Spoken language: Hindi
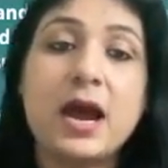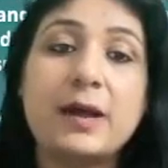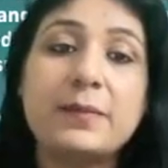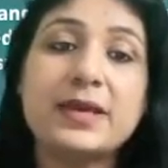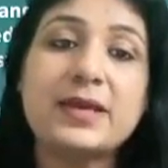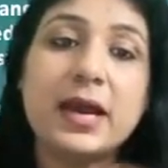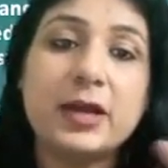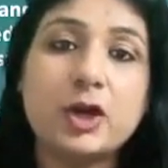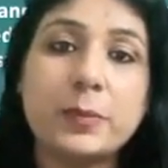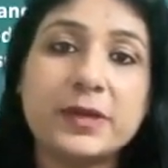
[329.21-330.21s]
हमने क्या
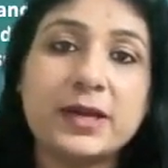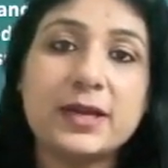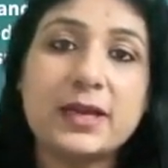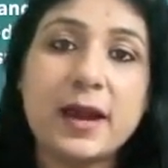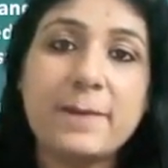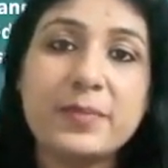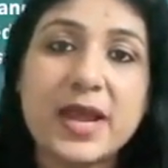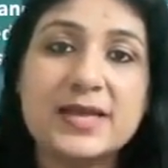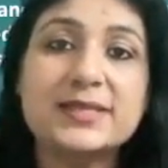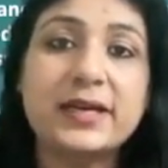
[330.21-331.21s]
अडॉप्ट कर लिया
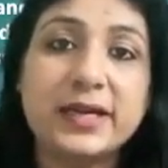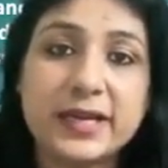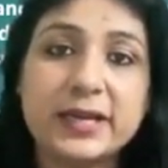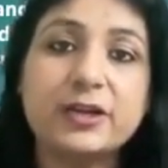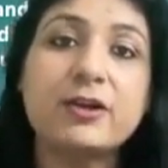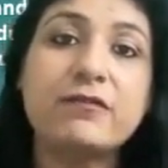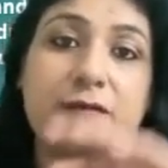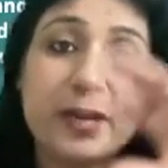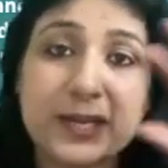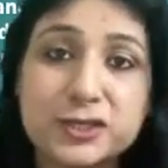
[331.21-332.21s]
एज अ इंडिकेटर ऑफ
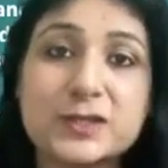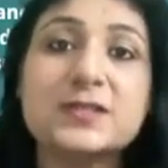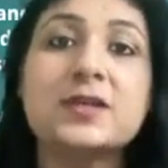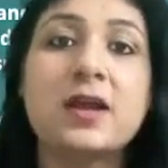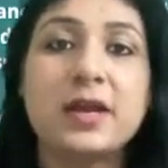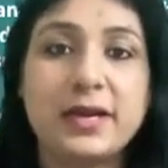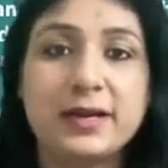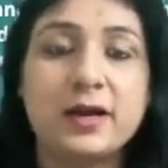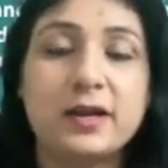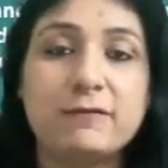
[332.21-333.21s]
नेशंस
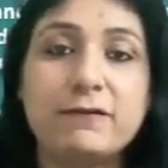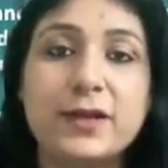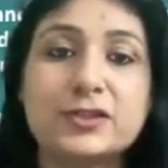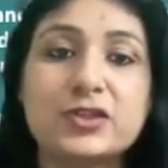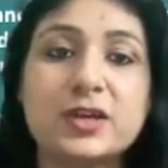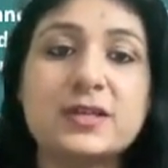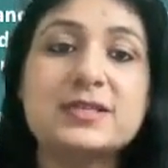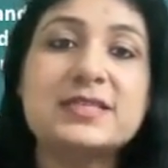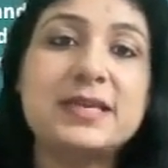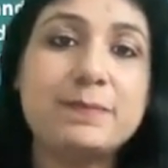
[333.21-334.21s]
इन्फ्लेशन
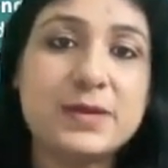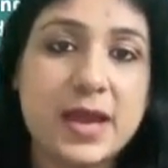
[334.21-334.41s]
सी